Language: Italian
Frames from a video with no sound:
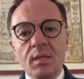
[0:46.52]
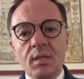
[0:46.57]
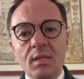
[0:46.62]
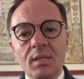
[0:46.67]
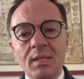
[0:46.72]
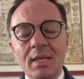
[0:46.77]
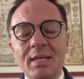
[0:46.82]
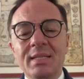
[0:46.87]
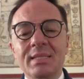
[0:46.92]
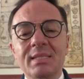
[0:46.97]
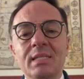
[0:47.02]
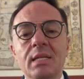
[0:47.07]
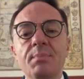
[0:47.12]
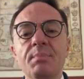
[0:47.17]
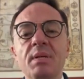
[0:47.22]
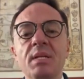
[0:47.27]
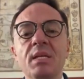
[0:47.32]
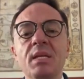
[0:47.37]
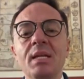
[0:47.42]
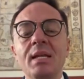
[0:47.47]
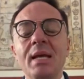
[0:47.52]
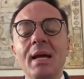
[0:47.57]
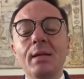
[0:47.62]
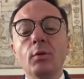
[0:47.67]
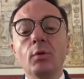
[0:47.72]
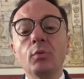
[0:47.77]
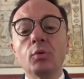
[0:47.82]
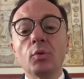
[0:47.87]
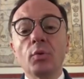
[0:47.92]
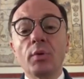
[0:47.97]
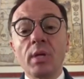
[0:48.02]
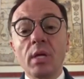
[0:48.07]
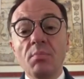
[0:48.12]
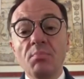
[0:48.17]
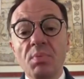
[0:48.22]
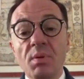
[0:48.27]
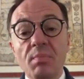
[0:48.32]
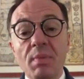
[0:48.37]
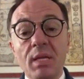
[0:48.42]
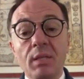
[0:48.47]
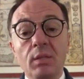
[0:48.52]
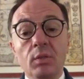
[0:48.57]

gli extraberghieri hanno avuto un riempimento